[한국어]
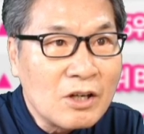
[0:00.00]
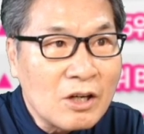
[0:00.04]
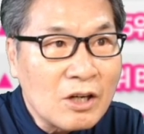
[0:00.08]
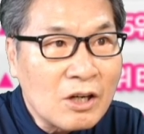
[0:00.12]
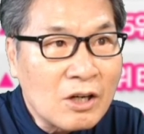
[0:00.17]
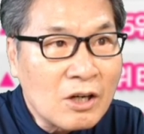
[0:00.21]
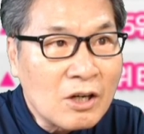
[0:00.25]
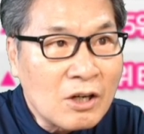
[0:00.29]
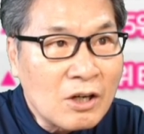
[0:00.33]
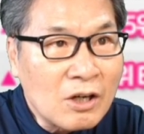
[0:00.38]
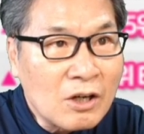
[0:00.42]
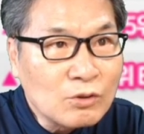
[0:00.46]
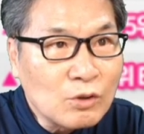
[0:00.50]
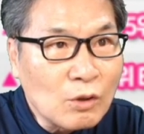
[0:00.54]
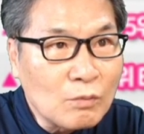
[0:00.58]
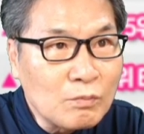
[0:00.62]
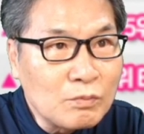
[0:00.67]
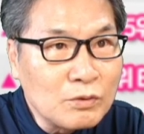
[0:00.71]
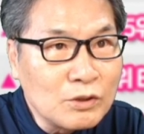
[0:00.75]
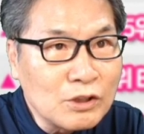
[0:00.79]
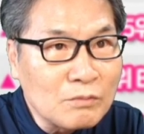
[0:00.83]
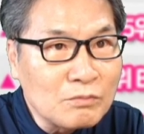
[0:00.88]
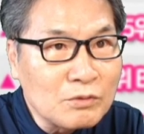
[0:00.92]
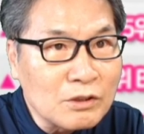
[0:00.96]
어,
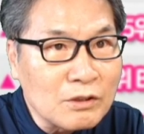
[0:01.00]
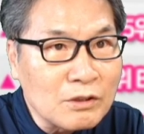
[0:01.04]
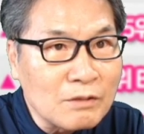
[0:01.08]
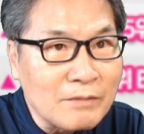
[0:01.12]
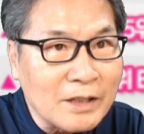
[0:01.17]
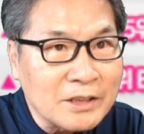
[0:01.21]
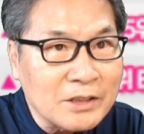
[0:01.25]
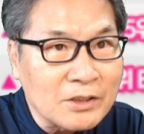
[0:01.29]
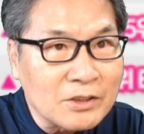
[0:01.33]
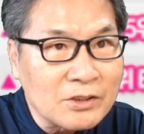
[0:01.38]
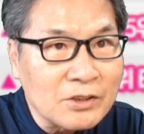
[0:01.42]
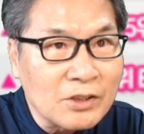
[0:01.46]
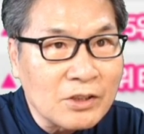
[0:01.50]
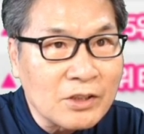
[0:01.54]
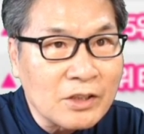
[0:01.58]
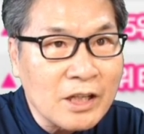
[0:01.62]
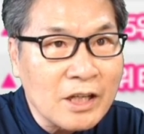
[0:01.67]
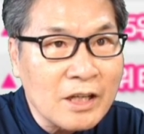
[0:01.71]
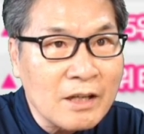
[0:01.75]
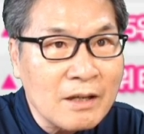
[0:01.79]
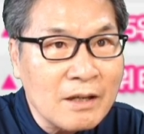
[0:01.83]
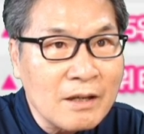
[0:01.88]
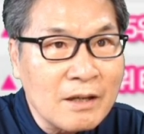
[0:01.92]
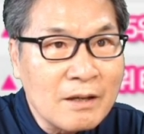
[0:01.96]
높은 점수를 맞아서
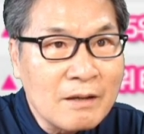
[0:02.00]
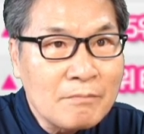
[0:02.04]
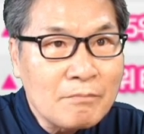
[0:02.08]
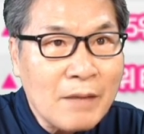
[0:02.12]
이렇게